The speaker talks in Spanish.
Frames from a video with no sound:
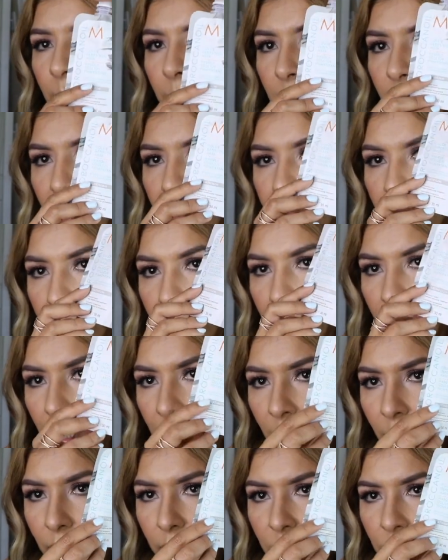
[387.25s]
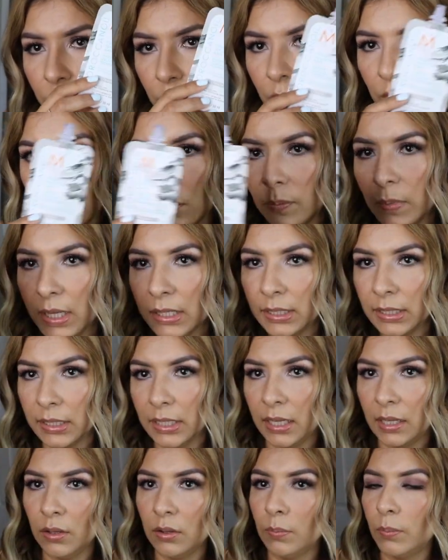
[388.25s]
platinados, un color
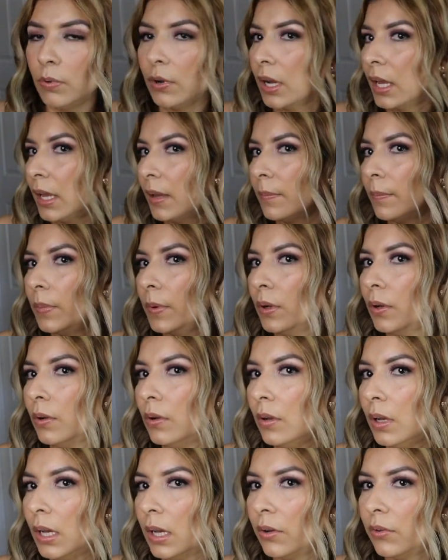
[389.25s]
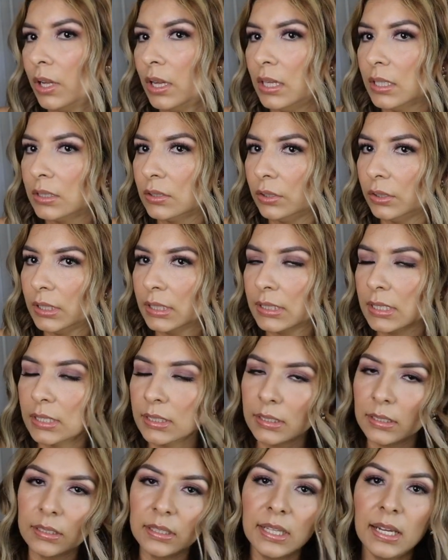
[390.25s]
platinado. Por ejemplo, ahorita estoy
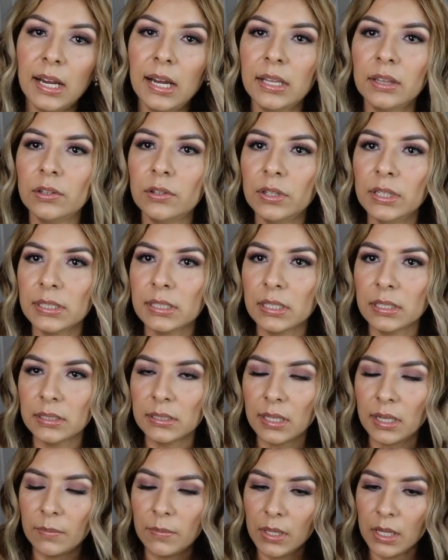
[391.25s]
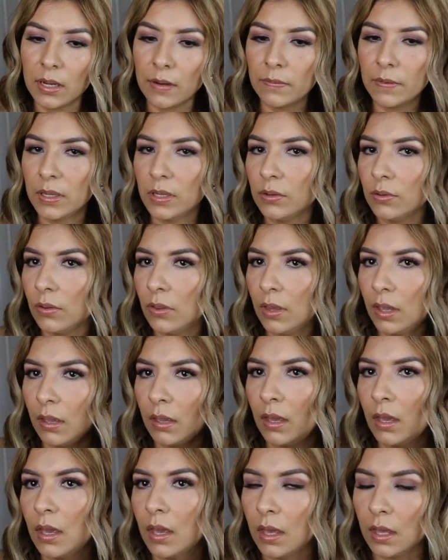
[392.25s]
dejando descansar mi cabello
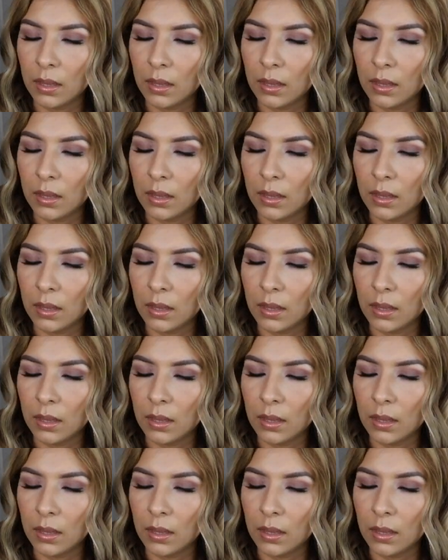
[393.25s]
de,